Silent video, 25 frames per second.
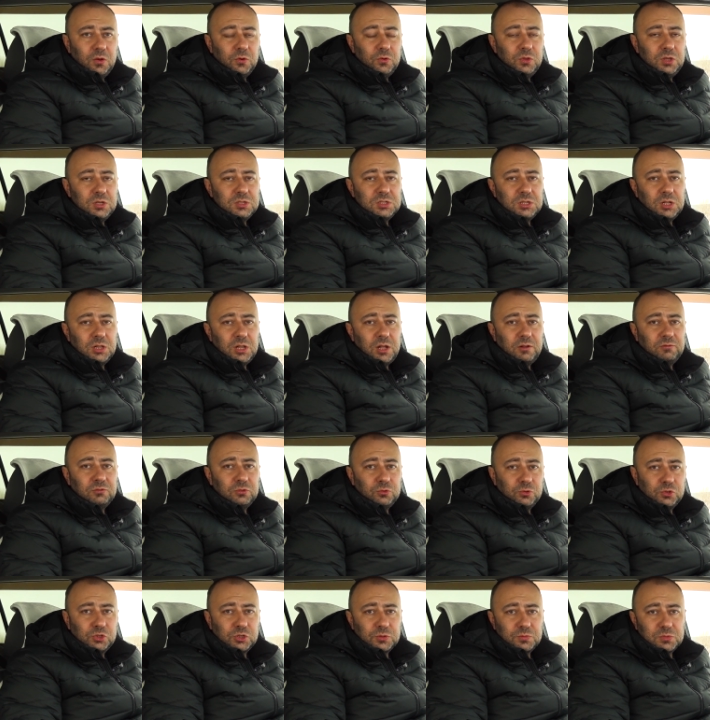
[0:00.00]
У них зала в
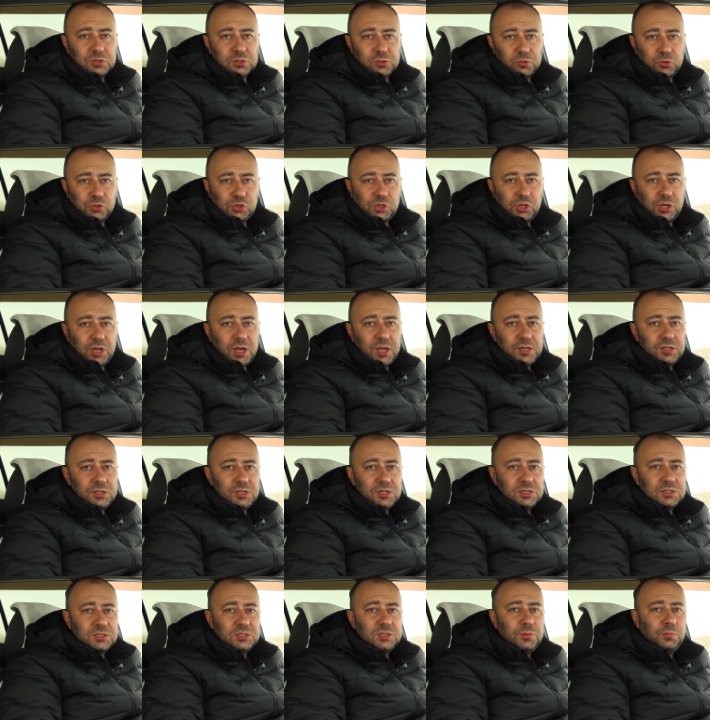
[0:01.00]
лучшем случае
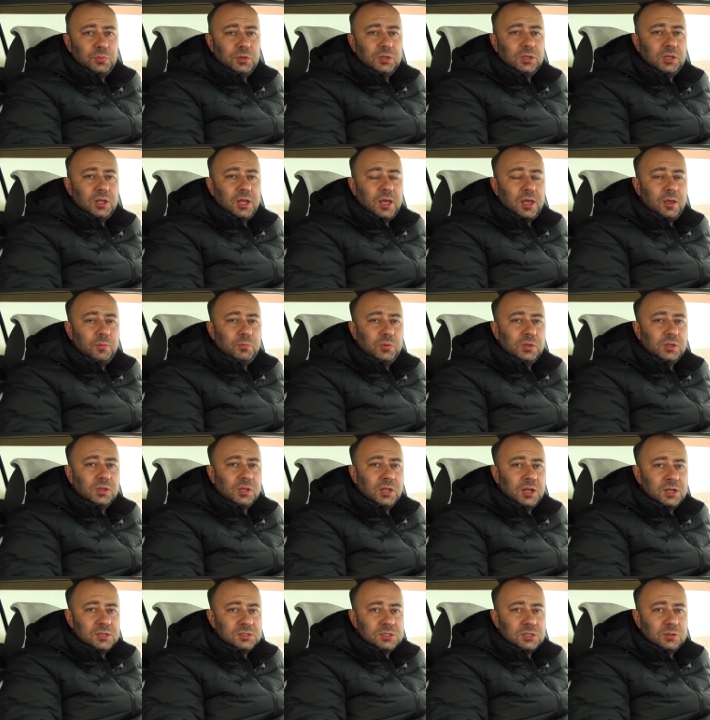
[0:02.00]

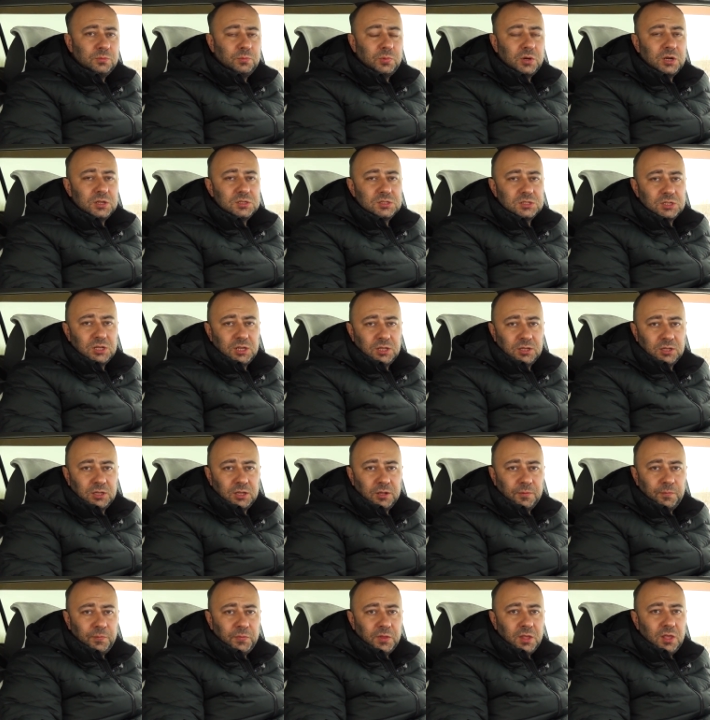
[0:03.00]

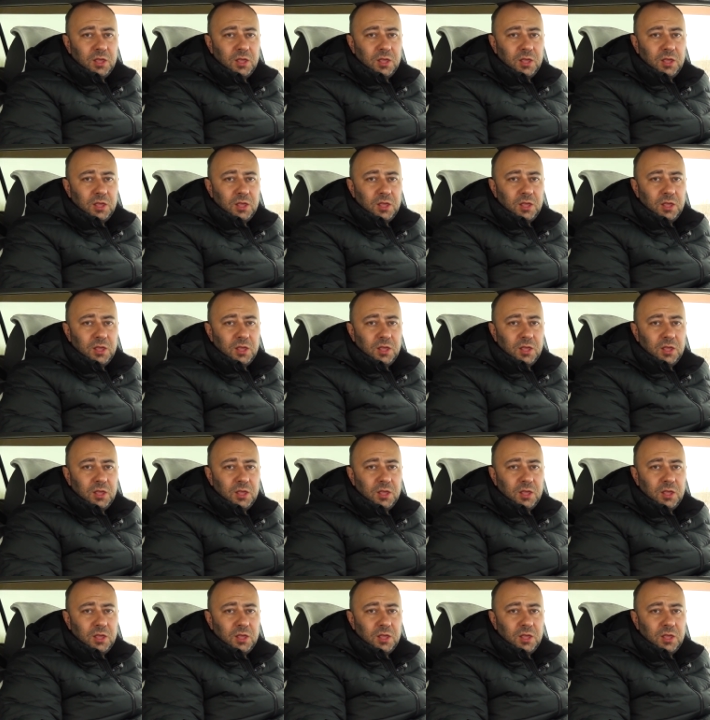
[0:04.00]
1,15%.